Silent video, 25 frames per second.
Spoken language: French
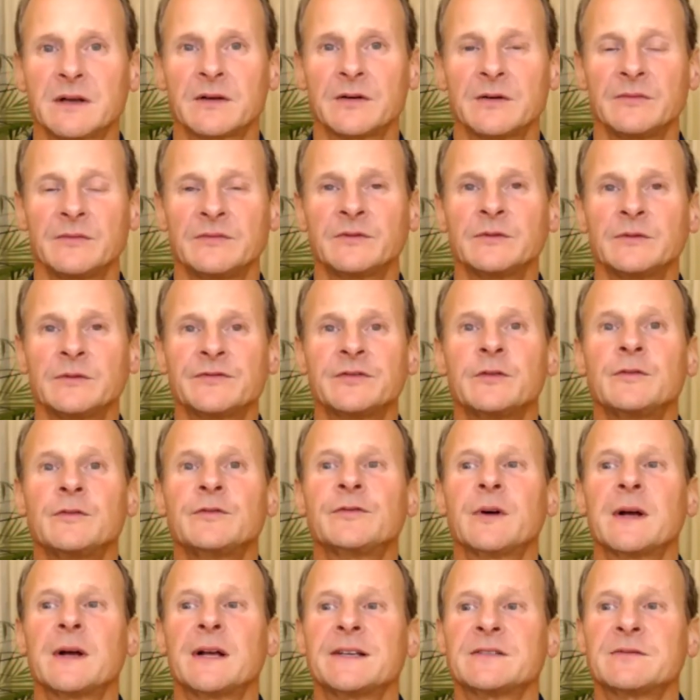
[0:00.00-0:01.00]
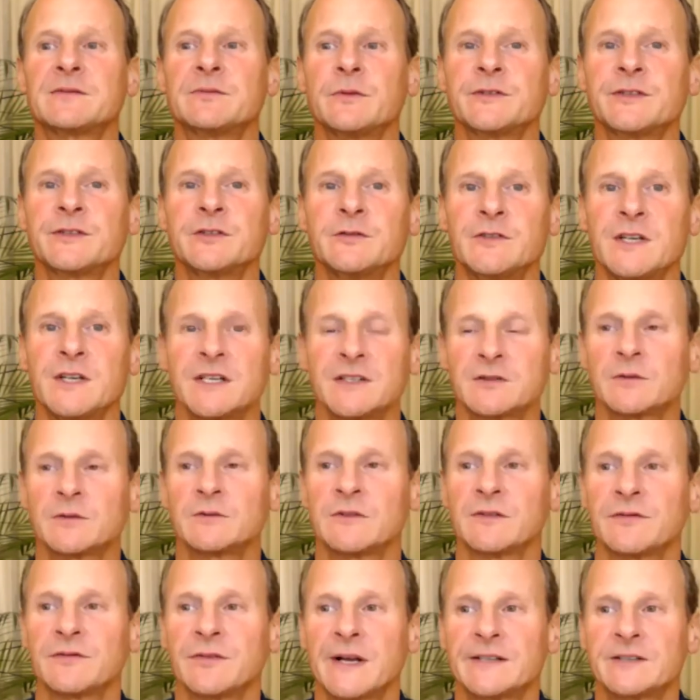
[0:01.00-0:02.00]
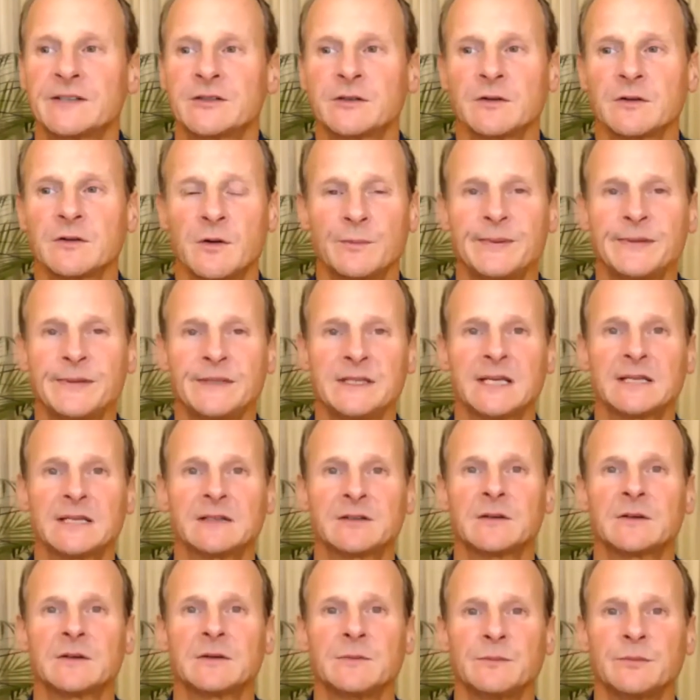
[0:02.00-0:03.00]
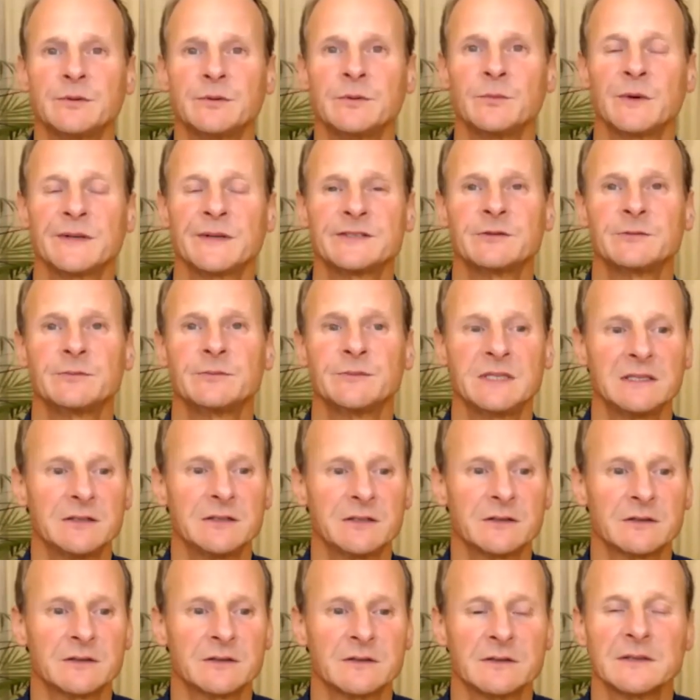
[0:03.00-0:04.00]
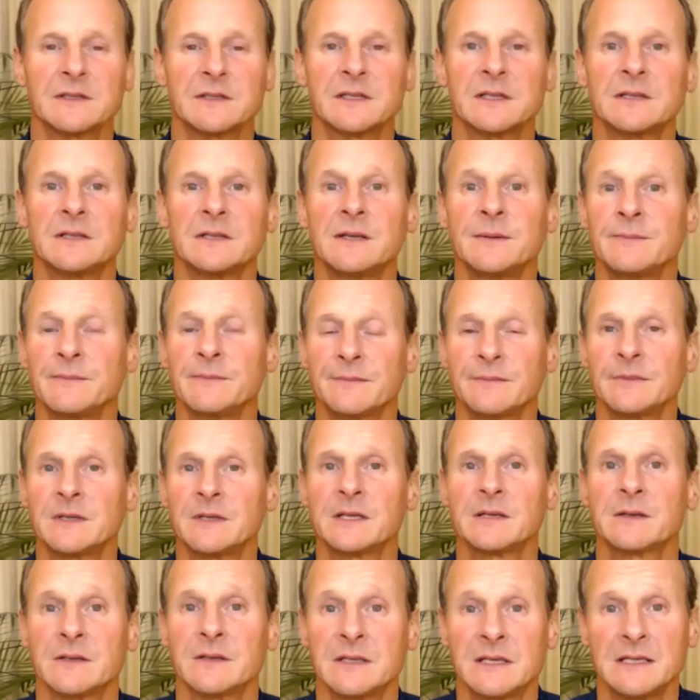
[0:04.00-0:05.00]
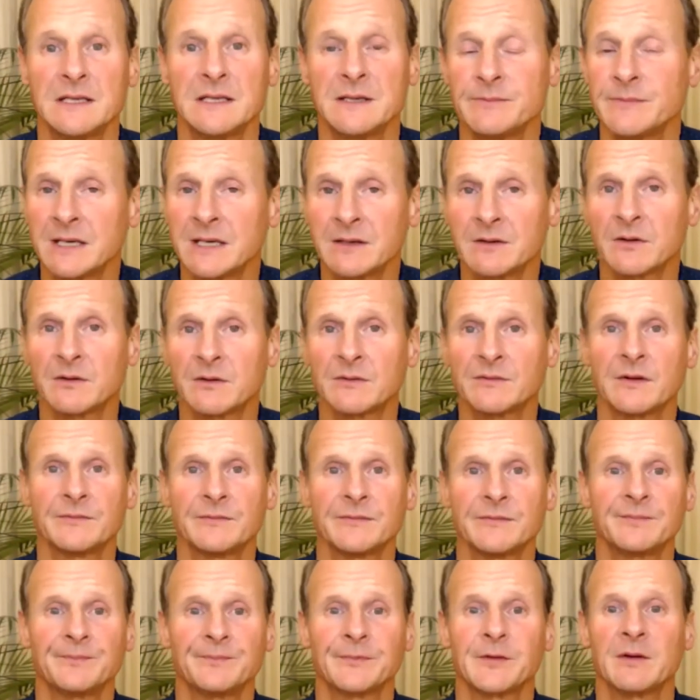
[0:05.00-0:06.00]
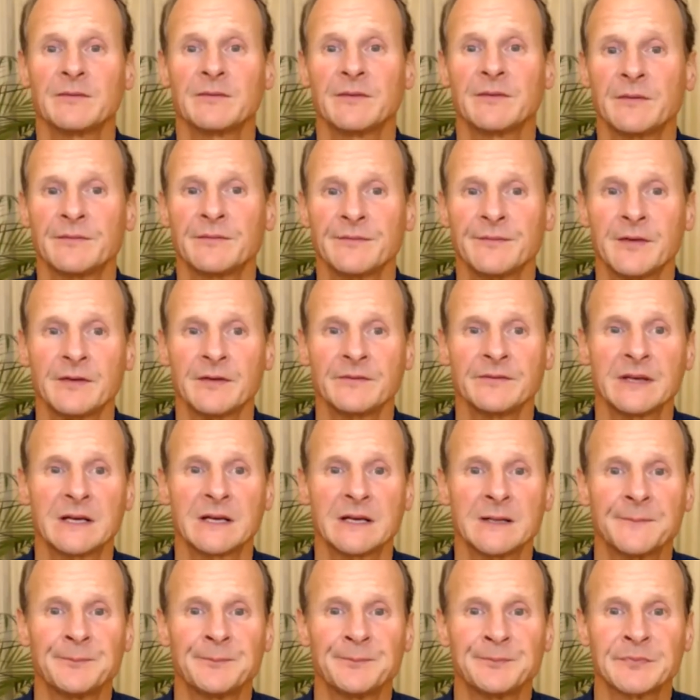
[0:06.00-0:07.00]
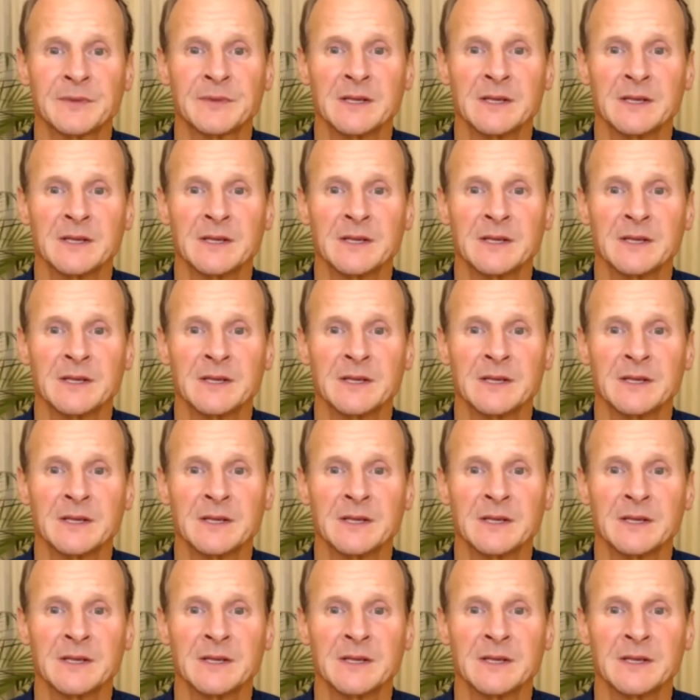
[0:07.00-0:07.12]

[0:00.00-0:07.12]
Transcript: Euh, vos, phrases, vos suggestions de phrases seront peut-être un peu moins subtiles que, les, miennes, on, verra.